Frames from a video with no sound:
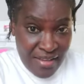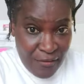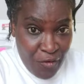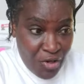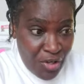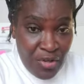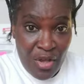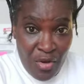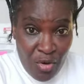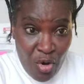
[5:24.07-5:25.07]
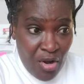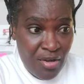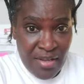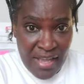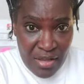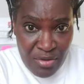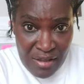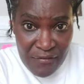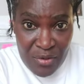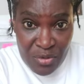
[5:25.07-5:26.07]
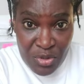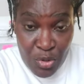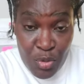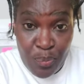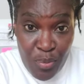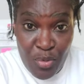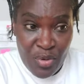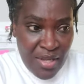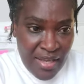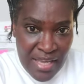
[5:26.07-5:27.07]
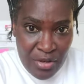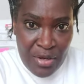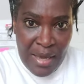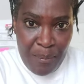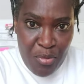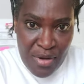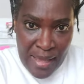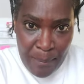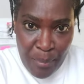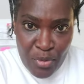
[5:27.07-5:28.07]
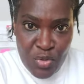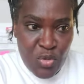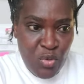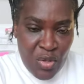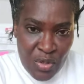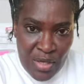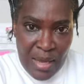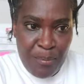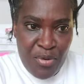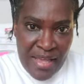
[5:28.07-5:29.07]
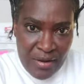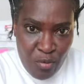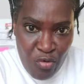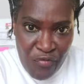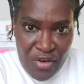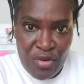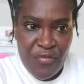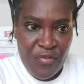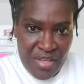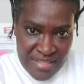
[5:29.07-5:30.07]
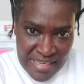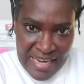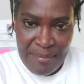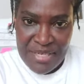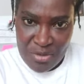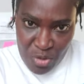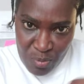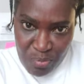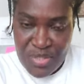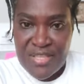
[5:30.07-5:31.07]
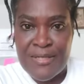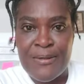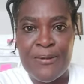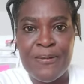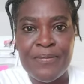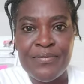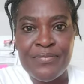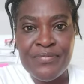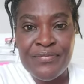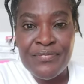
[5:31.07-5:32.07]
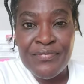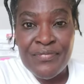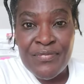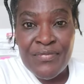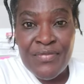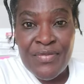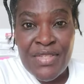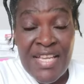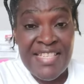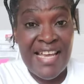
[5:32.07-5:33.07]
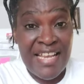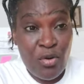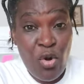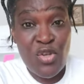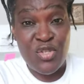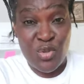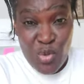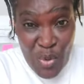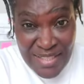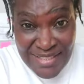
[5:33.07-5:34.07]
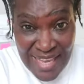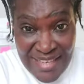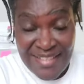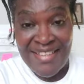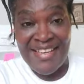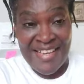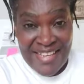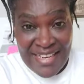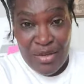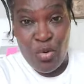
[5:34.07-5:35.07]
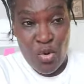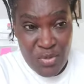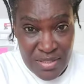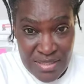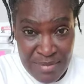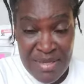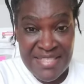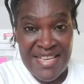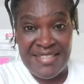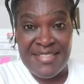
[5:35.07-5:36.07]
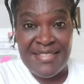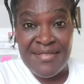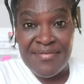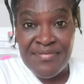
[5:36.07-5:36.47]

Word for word: il faut qu'un coq ait eu à féconder une poule et que la poule est pondue, que la poule ait couvé l'œuf, c'est là maintenant que le poussin sort. Il y a les causes lointaines et il y a les causes immédiates.